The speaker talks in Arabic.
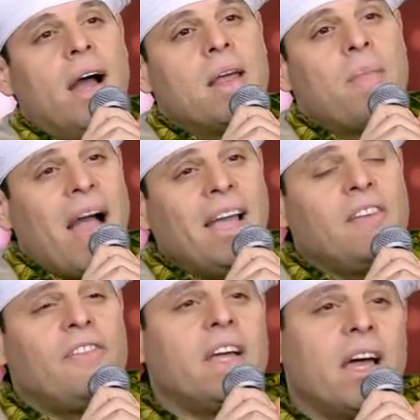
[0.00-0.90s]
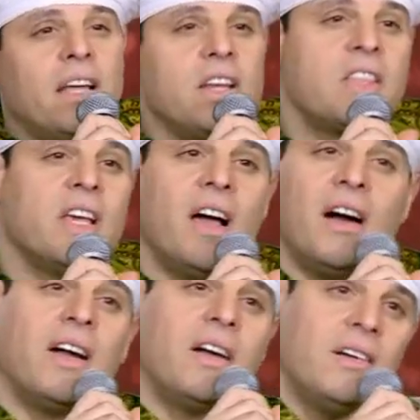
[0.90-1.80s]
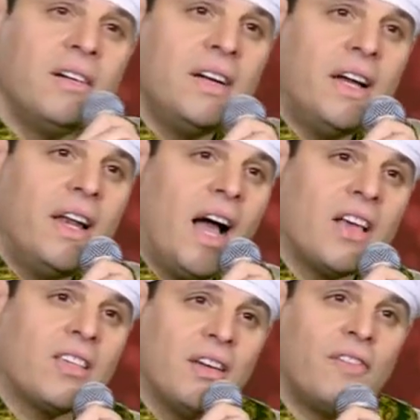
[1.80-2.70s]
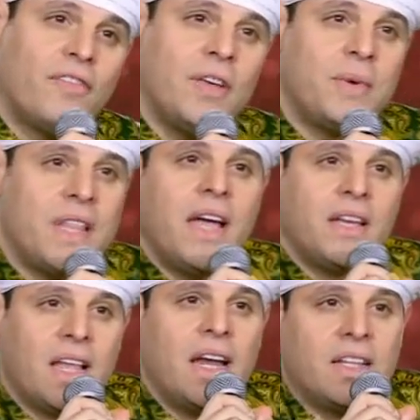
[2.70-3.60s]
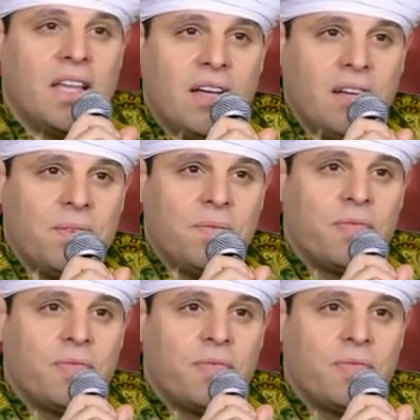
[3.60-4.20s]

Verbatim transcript: أنا بحيي فيك الانسلاخ اللي حصل في بداية الأداء